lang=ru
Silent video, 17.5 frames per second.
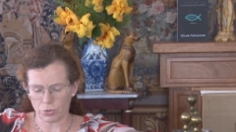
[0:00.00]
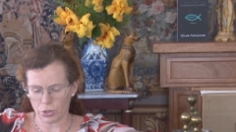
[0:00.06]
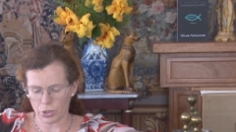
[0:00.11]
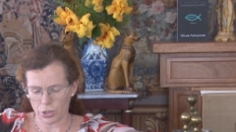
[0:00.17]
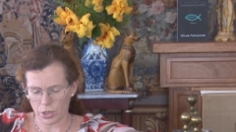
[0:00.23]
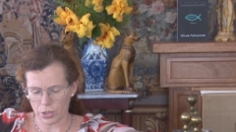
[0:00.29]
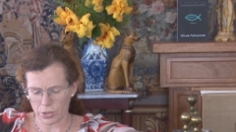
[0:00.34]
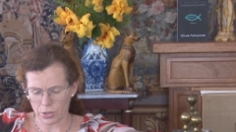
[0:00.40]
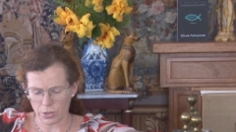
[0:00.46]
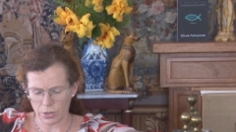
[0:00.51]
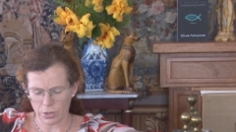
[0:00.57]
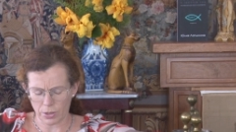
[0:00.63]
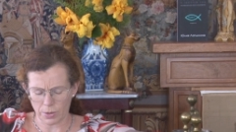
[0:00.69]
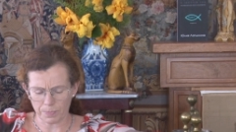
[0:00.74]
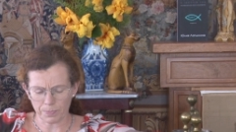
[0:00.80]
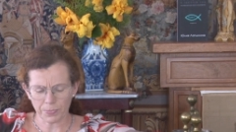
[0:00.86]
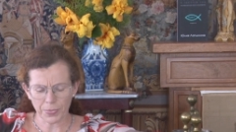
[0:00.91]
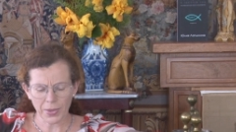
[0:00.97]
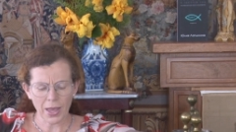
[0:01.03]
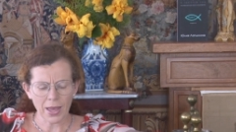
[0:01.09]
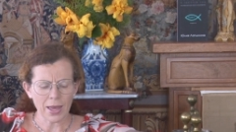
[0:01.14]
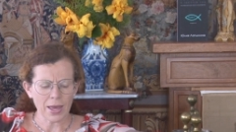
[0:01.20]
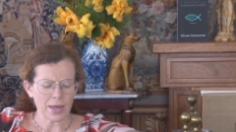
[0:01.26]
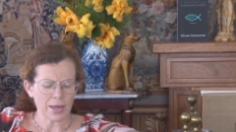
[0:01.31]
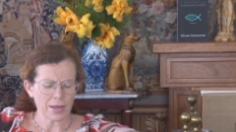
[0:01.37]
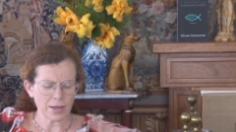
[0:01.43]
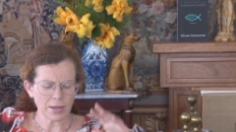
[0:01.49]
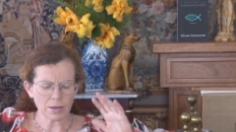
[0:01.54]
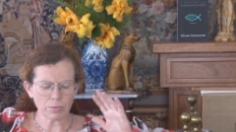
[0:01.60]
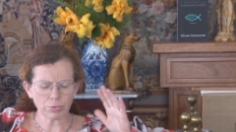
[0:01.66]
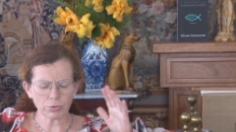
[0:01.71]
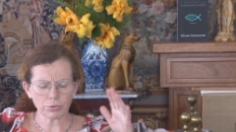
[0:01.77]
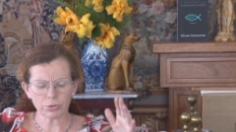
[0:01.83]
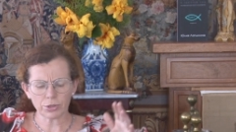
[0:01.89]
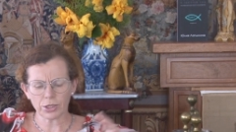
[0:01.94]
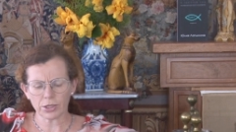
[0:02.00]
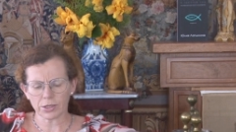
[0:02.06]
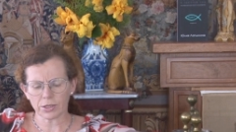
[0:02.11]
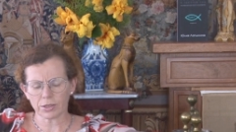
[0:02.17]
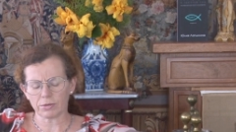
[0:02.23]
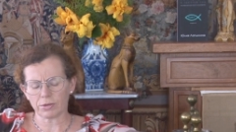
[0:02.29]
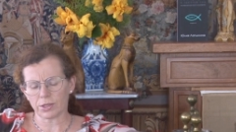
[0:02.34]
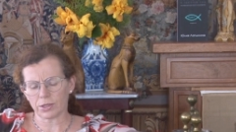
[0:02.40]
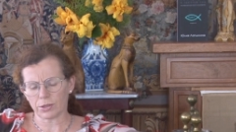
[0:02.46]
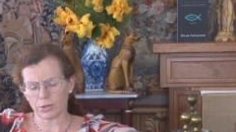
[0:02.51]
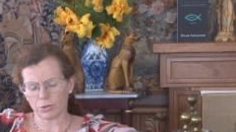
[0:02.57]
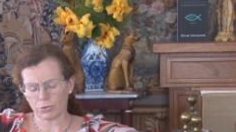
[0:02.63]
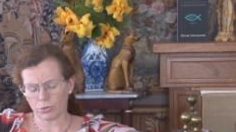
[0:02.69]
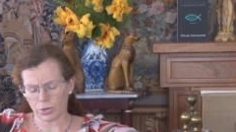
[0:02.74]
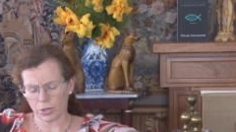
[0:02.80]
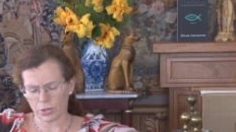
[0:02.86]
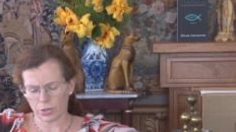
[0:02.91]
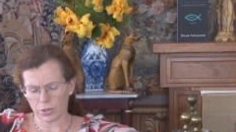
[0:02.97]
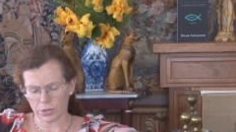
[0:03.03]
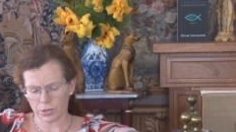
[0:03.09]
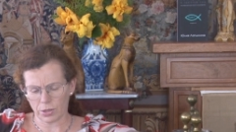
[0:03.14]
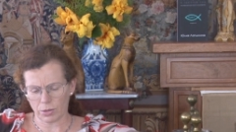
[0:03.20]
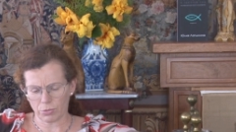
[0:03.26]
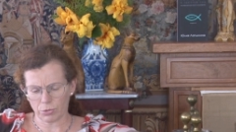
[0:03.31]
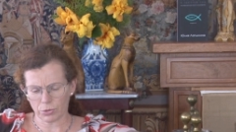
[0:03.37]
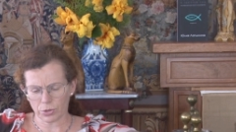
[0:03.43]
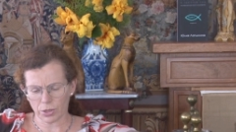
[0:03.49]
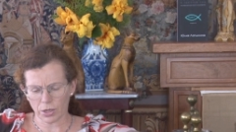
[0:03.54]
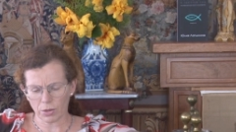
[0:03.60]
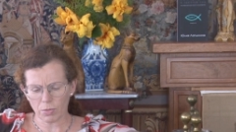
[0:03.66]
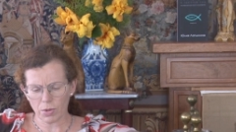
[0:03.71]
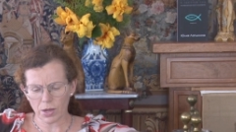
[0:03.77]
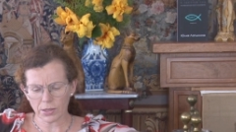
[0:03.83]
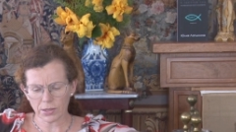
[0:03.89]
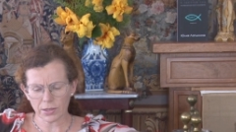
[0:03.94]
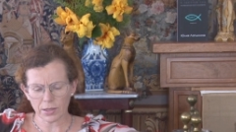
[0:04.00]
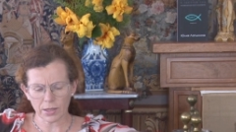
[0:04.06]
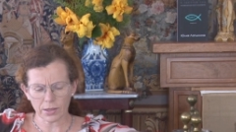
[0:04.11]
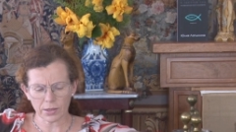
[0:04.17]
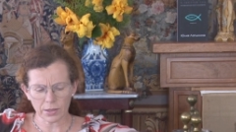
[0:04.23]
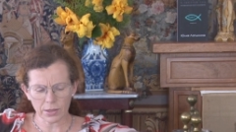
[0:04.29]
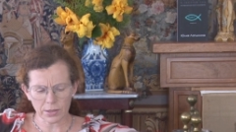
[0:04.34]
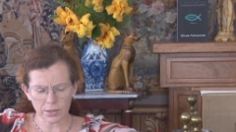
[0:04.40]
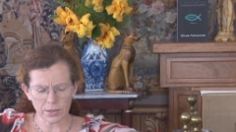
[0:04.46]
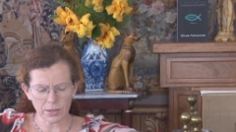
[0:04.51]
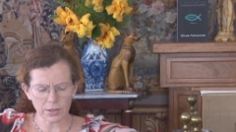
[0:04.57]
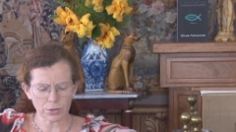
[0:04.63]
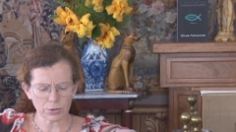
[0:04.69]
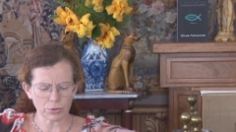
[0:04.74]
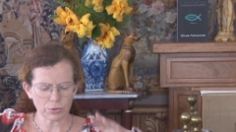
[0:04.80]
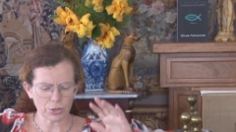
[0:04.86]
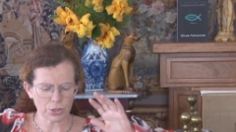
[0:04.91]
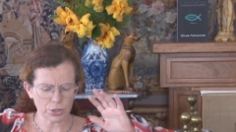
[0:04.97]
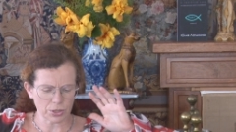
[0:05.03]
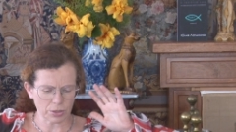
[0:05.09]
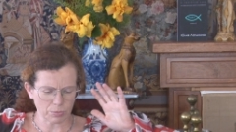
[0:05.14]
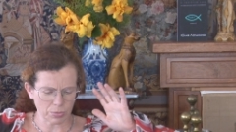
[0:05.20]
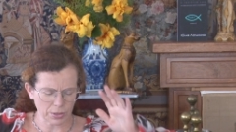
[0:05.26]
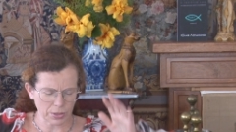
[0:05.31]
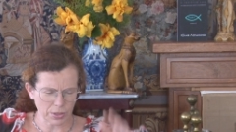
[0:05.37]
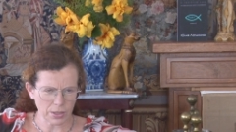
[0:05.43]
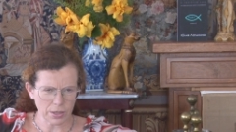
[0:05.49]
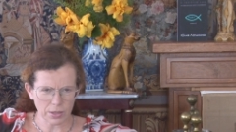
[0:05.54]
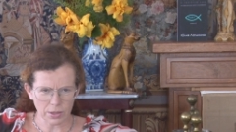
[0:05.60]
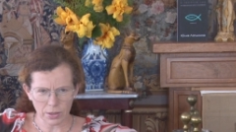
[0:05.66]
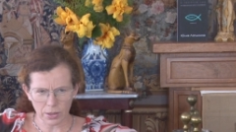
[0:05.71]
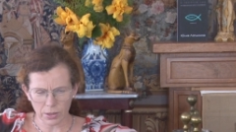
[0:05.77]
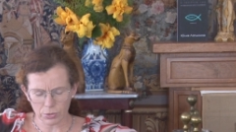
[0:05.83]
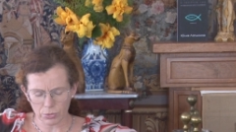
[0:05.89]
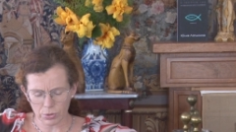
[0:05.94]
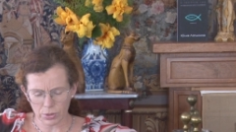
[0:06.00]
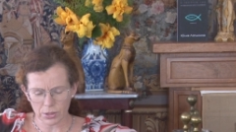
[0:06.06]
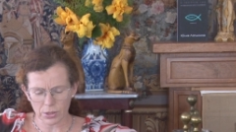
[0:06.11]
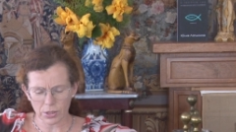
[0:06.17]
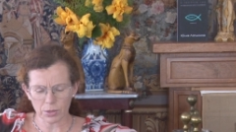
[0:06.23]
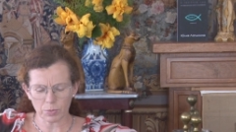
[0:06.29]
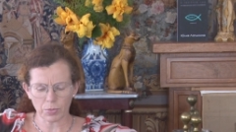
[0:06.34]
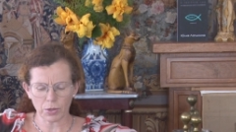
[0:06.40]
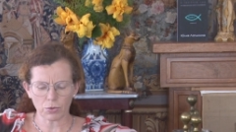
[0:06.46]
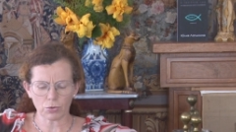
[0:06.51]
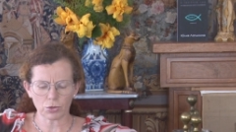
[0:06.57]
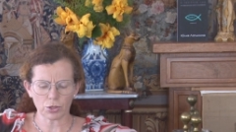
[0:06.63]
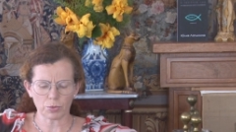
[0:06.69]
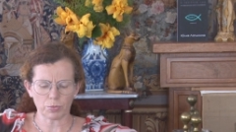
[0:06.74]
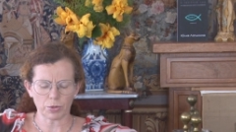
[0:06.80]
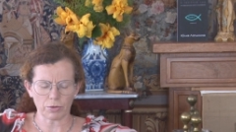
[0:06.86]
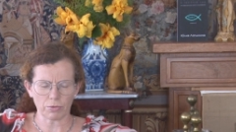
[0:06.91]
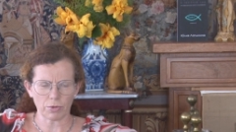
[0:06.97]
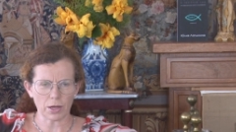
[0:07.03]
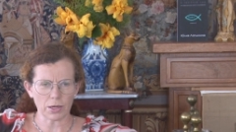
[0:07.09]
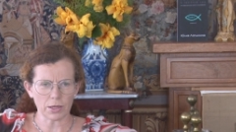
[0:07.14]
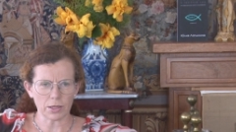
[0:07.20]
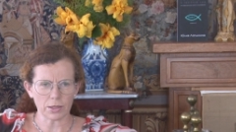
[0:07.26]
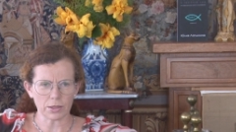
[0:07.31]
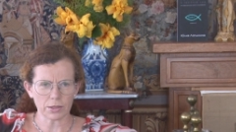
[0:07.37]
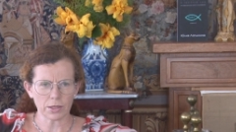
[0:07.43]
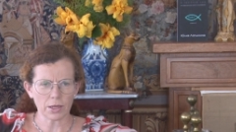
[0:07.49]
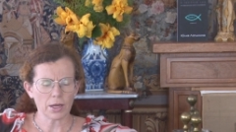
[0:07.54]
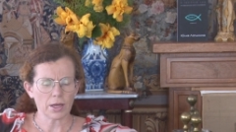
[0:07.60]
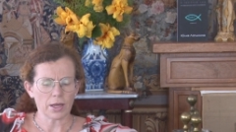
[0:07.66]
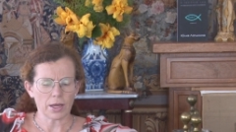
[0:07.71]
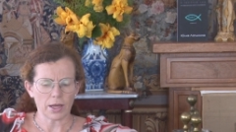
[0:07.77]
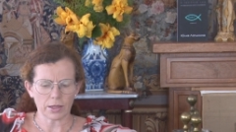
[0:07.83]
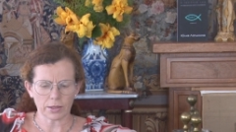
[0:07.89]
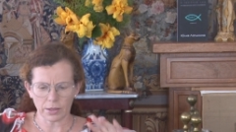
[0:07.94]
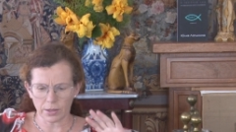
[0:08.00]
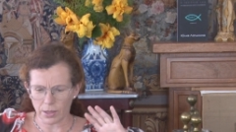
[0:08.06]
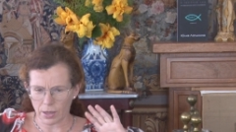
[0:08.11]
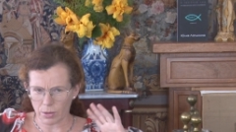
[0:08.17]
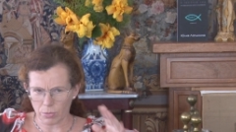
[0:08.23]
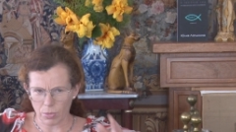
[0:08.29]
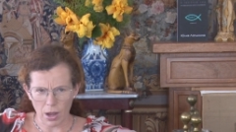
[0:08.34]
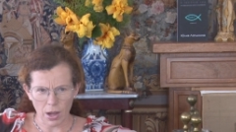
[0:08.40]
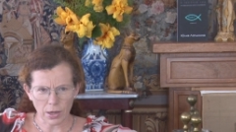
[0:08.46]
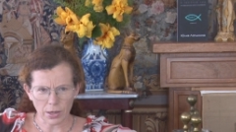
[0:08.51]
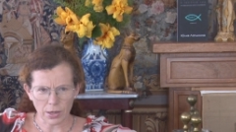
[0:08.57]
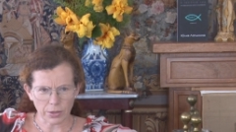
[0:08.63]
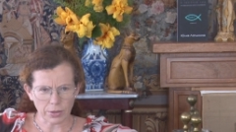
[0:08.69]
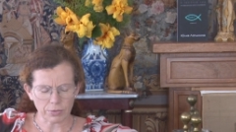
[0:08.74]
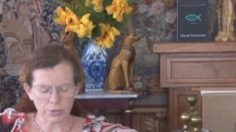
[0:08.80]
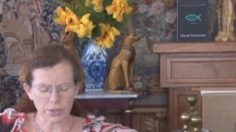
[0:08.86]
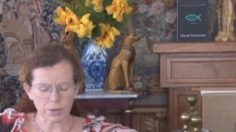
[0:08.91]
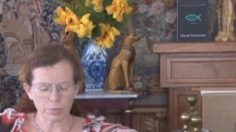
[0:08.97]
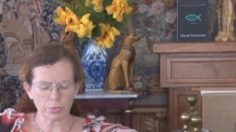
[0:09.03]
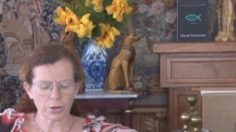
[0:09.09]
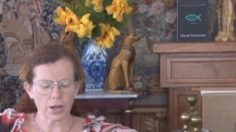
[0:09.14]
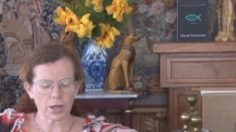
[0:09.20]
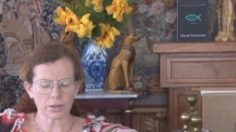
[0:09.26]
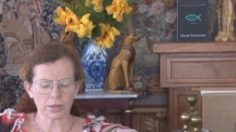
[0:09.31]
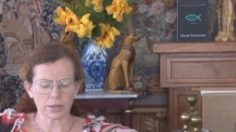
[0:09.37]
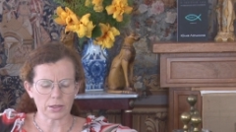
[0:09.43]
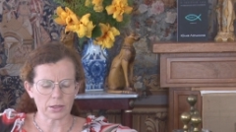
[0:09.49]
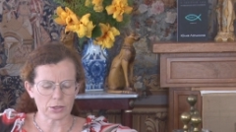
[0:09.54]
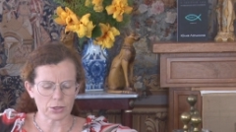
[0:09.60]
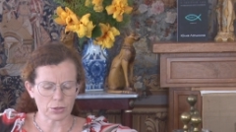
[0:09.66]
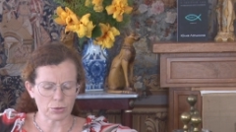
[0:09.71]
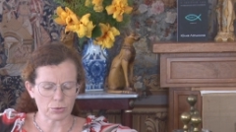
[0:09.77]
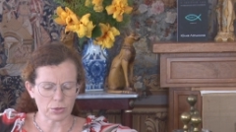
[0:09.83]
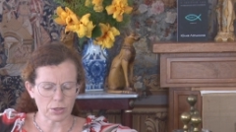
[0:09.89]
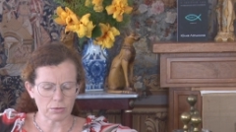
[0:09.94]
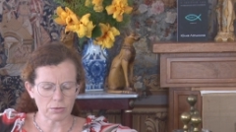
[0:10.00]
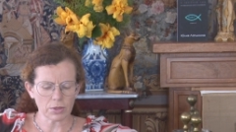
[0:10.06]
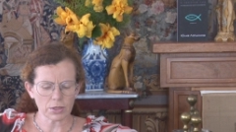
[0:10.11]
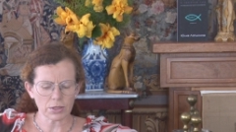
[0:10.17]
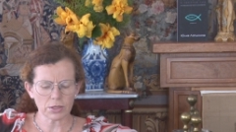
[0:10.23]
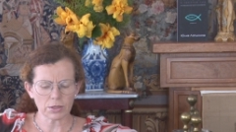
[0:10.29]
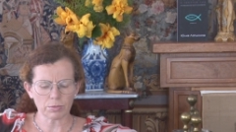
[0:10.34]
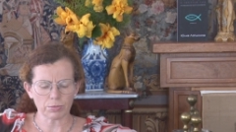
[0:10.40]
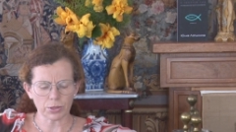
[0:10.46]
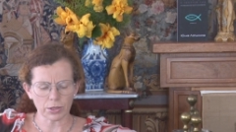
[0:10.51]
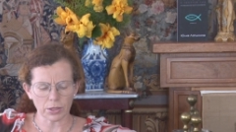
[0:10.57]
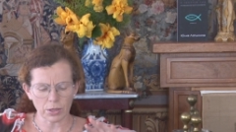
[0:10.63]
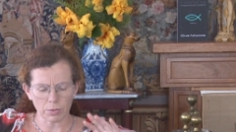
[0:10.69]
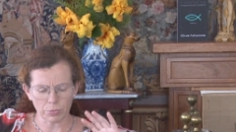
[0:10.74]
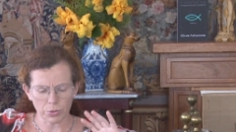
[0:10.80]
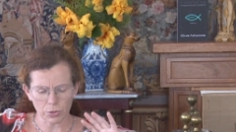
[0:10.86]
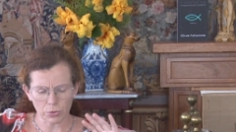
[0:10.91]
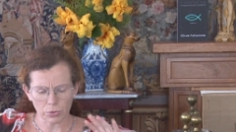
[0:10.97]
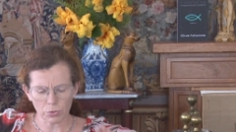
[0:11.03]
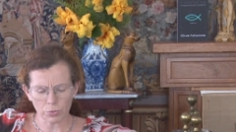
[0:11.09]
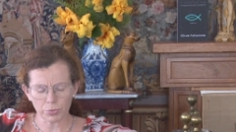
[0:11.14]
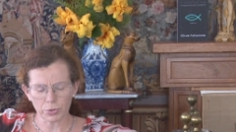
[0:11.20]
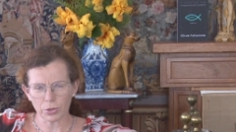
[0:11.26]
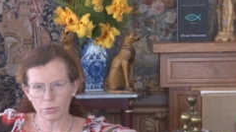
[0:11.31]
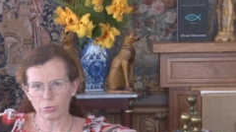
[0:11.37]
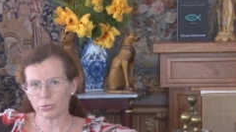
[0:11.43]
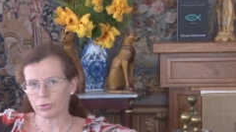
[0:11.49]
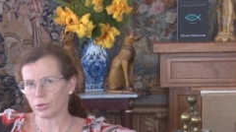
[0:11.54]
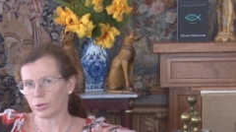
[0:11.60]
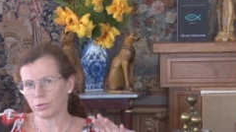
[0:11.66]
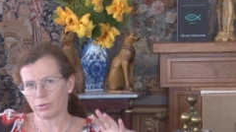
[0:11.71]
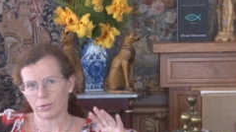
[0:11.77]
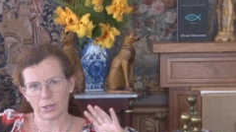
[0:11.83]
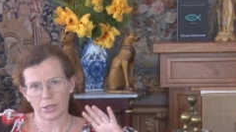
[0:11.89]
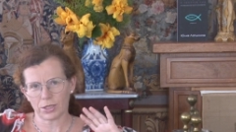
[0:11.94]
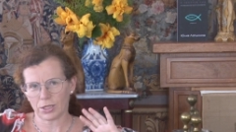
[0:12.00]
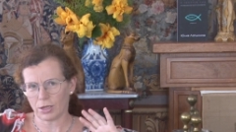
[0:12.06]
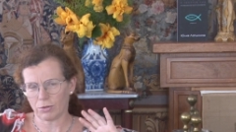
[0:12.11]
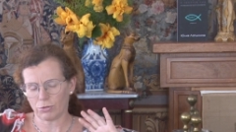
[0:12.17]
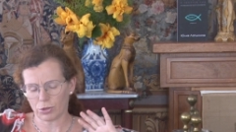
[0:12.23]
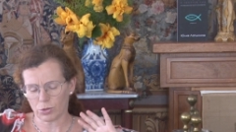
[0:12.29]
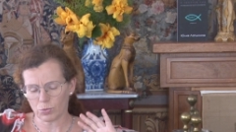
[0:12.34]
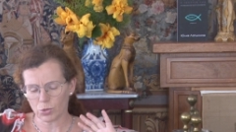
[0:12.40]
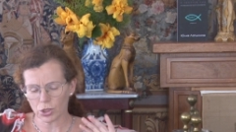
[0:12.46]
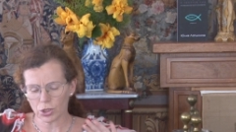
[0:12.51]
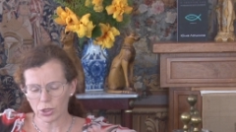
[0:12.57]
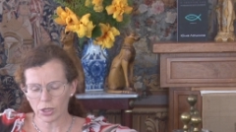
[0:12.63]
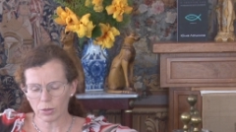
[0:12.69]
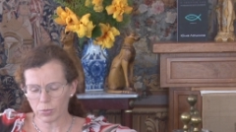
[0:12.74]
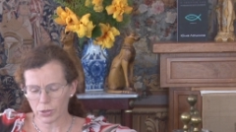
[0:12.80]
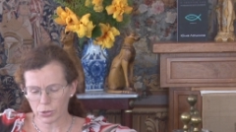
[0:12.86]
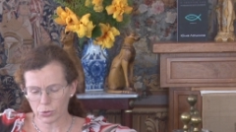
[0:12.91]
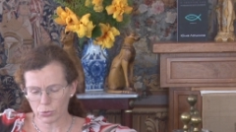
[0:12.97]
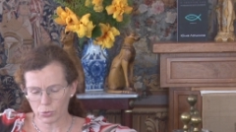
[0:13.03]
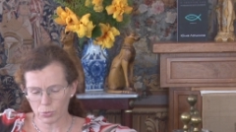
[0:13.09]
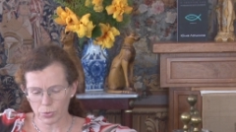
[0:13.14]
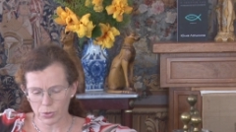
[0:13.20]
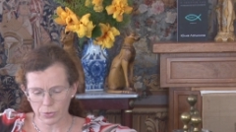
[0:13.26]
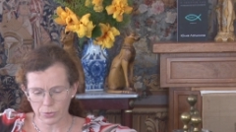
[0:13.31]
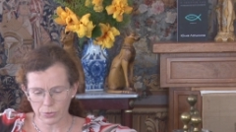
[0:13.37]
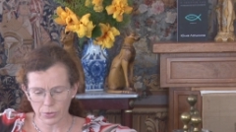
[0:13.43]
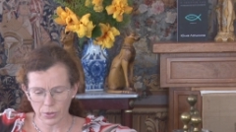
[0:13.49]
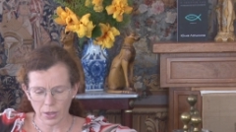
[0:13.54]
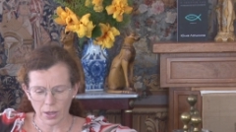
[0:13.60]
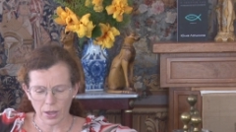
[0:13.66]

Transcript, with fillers: ее частникам. Я не буду сейчас говорить о других разработках масла, о Тесле, о солнечных батареях, которые, кстати, похоже, провалились. Это нормально, не все проекты должны удаваться. Про гиперлуп не буду говорить о а его смешных поступках,